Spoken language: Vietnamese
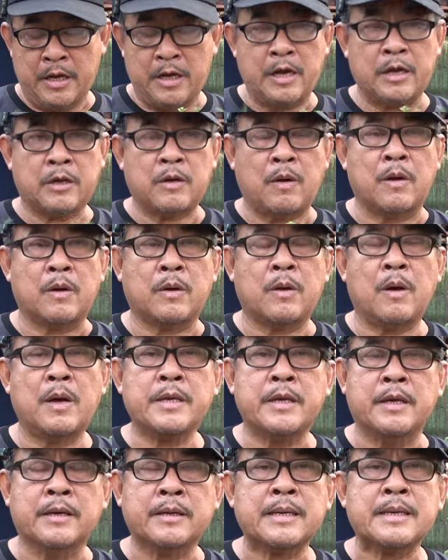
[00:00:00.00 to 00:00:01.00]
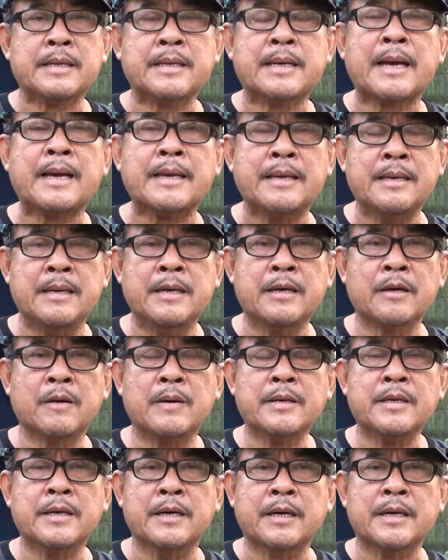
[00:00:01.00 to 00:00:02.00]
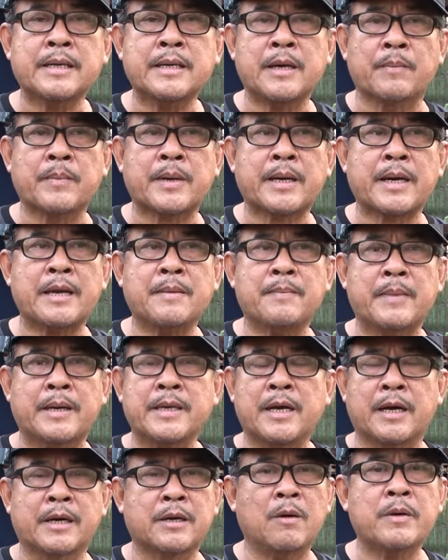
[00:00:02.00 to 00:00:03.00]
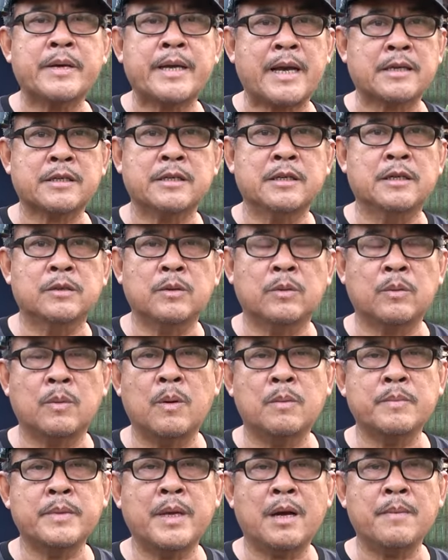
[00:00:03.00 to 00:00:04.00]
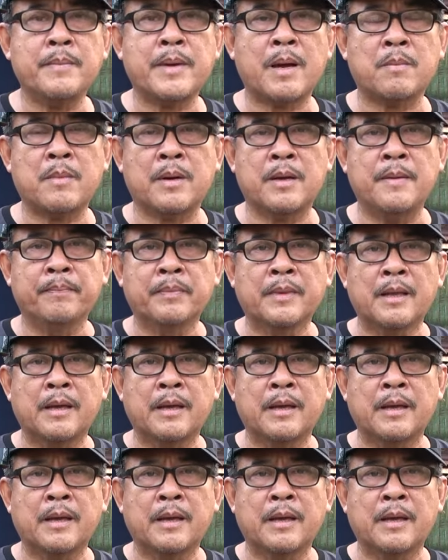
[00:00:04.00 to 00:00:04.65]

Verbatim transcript: à, còn có những cái cây có những cái dòng cây mà giờ nói ngăn xương tôi cũng không nhớ mấy ông ơi